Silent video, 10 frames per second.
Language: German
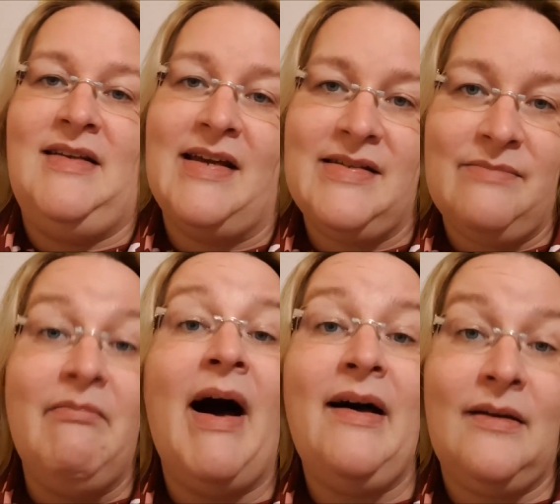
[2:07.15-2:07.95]
Das
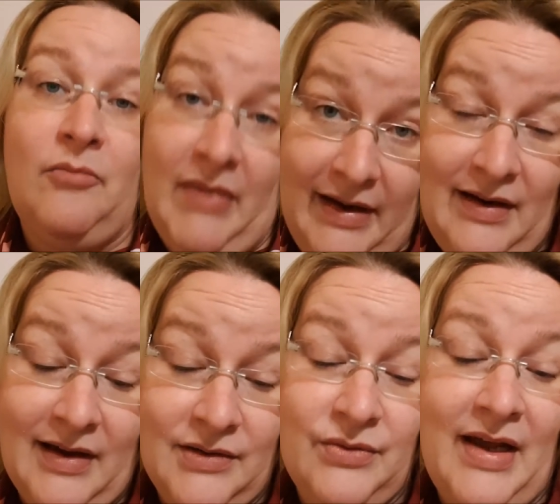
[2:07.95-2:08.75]
macht mein
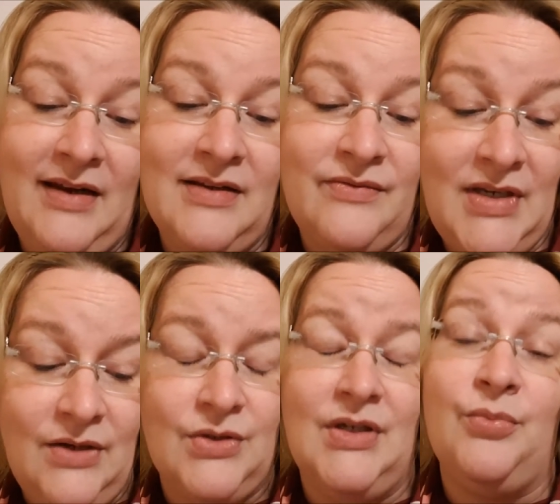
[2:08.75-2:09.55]
aktuelles
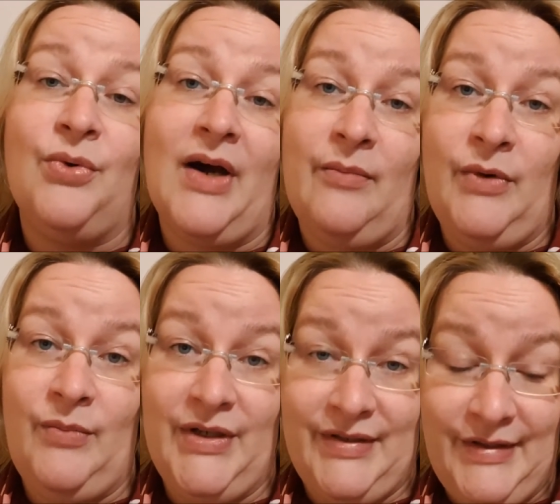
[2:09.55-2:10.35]
Videoschnittprogramm
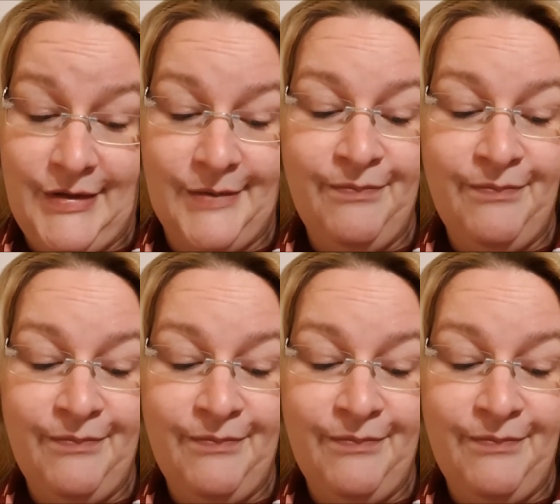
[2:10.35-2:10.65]
nämlich nicht.